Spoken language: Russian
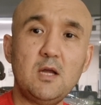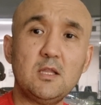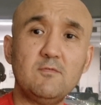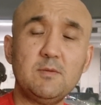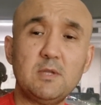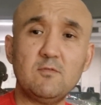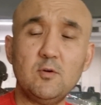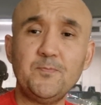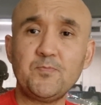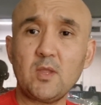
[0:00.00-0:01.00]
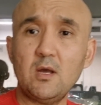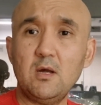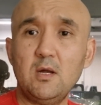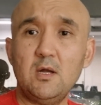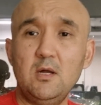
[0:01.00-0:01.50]
давным-давно,
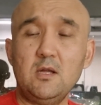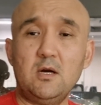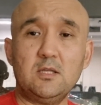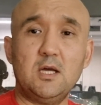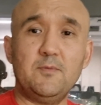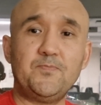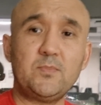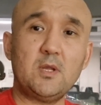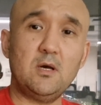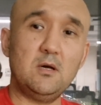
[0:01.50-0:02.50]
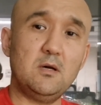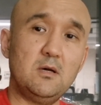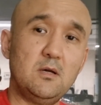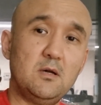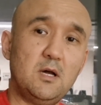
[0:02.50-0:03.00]
когда
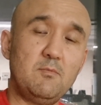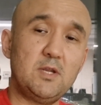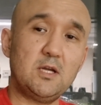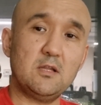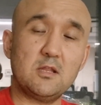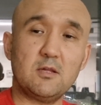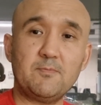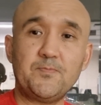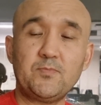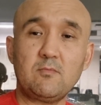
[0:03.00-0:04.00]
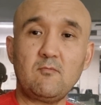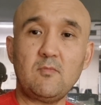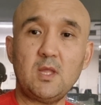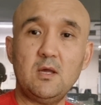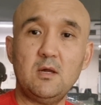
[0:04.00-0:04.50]
а, американцы
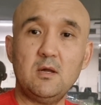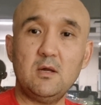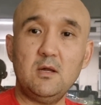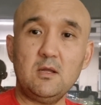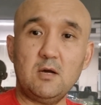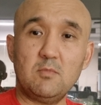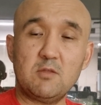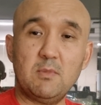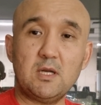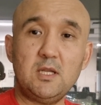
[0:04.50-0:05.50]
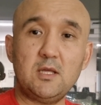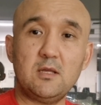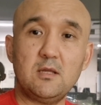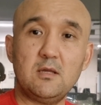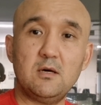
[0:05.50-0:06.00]
как бы
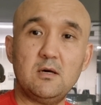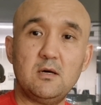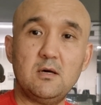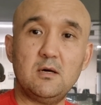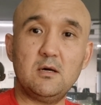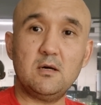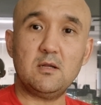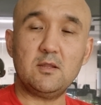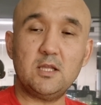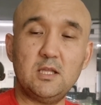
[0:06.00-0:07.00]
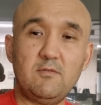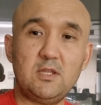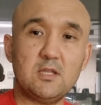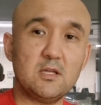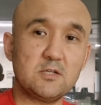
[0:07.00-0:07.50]
смогли
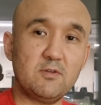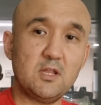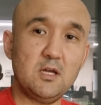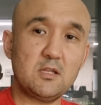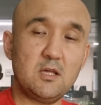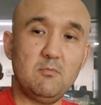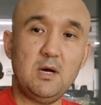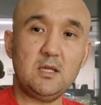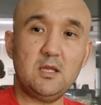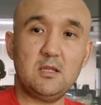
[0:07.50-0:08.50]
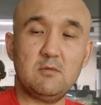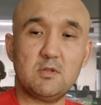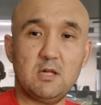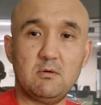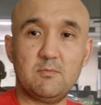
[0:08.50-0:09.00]
надавить на швейцарские банки и тем
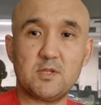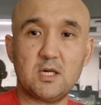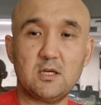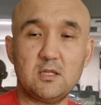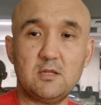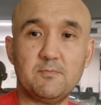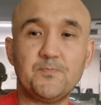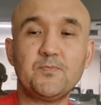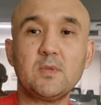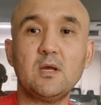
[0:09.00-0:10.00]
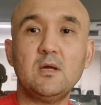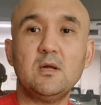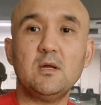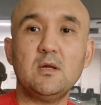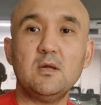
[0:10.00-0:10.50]
самым закрыть им
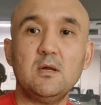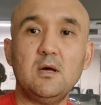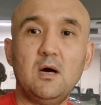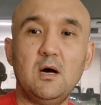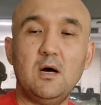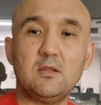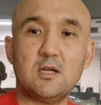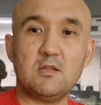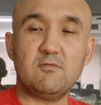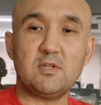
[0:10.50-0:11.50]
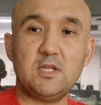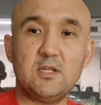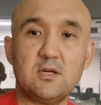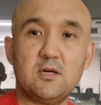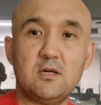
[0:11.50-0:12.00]
а, трансфер
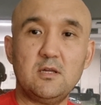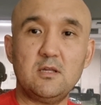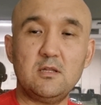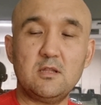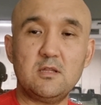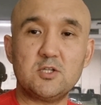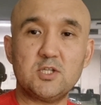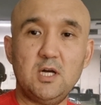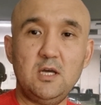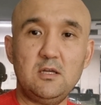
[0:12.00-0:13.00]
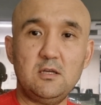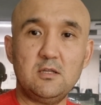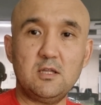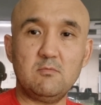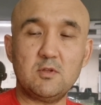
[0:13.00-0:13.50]
денег из США или
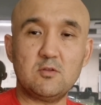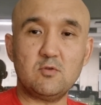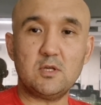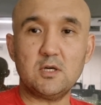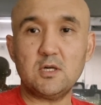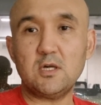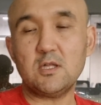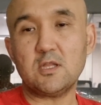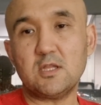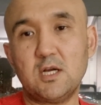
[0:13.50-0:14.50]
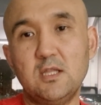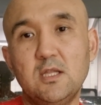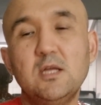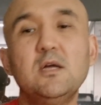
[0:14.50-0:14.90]
там из других стран